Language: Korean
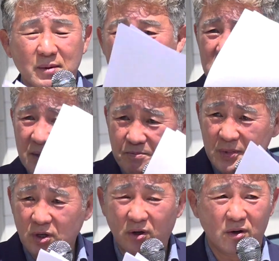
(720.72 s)
다음에
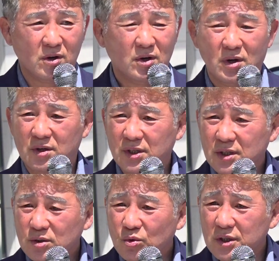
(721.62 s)
신민호
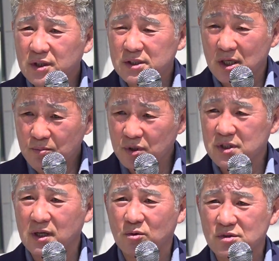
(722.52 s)
이런 의원들 전부
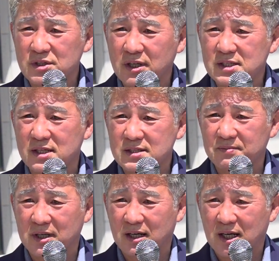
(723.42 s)
전략공천했지
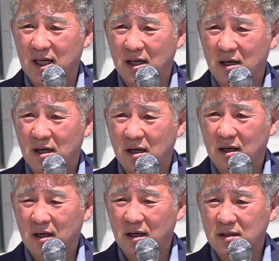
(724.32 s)
않습니까?
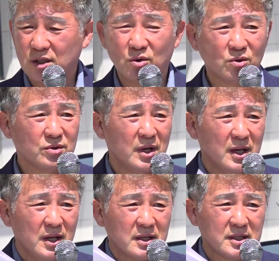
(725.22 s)
어? 그리고
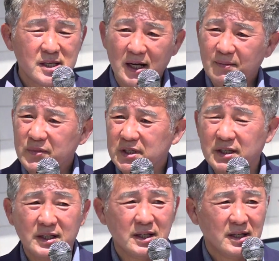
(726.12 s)
그
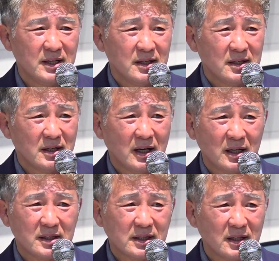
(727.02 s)
사람들이
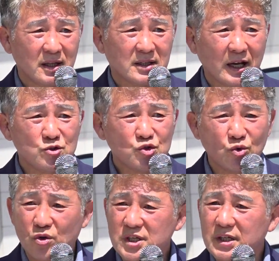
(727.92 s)
예, 단수
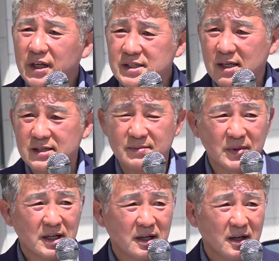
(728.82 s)
공천을 했지
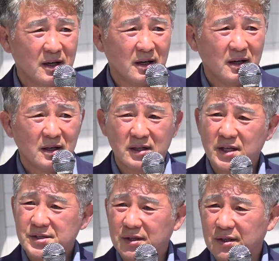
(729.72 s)
않습니까?
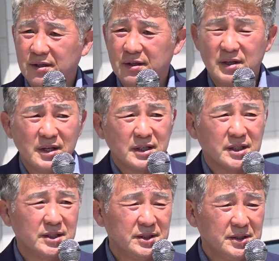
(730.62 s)
그래서
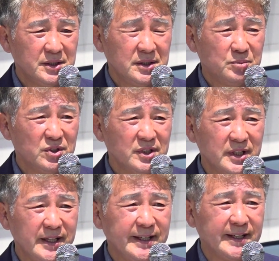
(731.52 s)

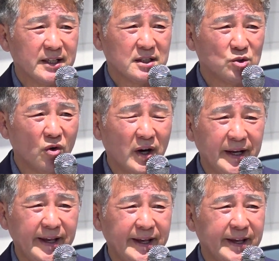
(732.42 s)
그분들이
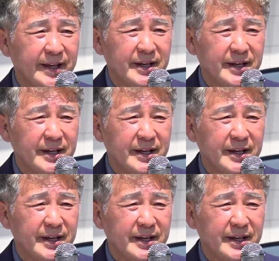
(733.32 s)
그동안에